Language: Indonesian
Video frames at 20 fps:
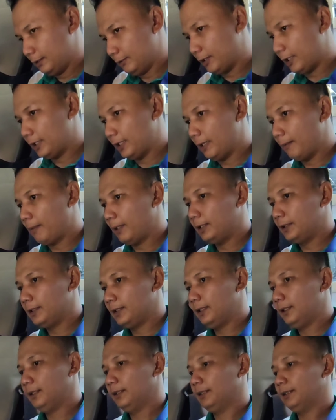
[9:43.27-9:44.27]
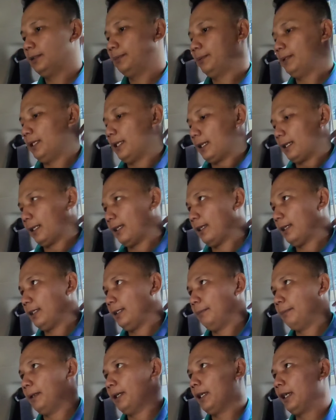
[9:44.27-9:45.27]
juga nyaman sih sebenarnya
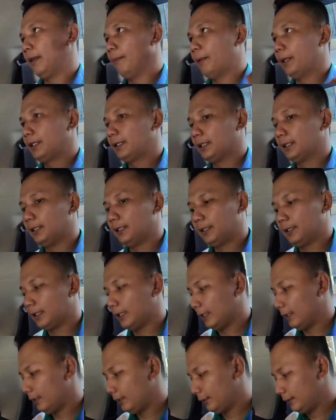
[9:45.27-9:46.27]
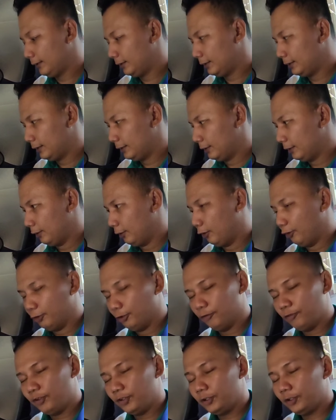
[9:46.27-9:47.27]
di bagian baris ketiga Oh,
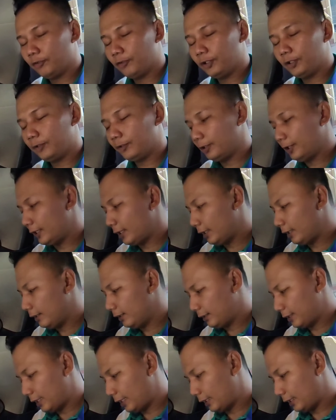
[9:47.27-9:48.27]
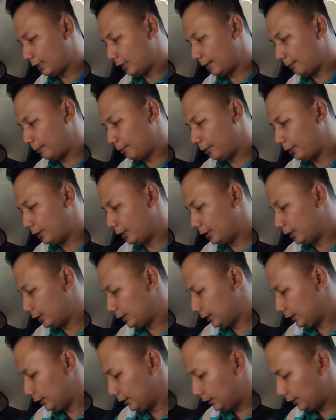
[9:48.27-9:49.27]
untuk fitur-fiturnya ada cup holder di
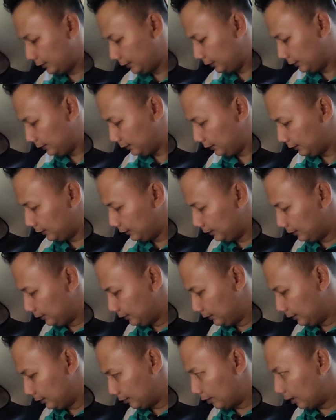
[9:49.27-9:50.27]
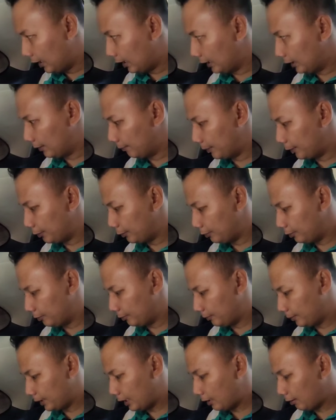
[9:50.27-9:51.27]
sini ke tempat
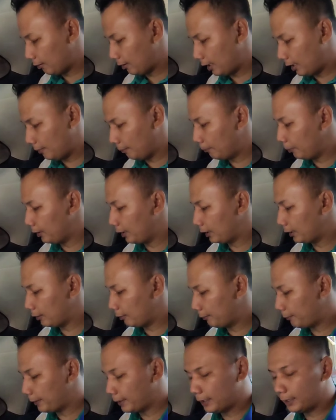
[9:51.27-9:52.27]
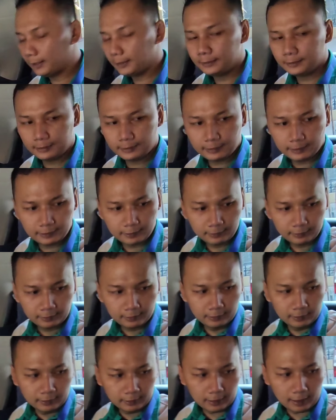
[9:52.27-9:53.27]
untuk menaruh handphone atau barang di sini
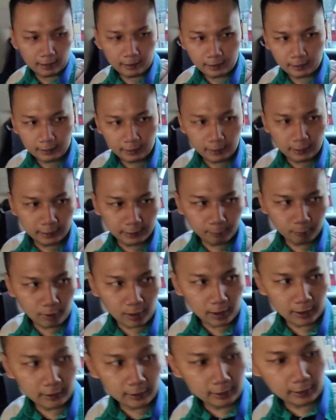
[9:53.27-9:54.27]
kanan kiri semua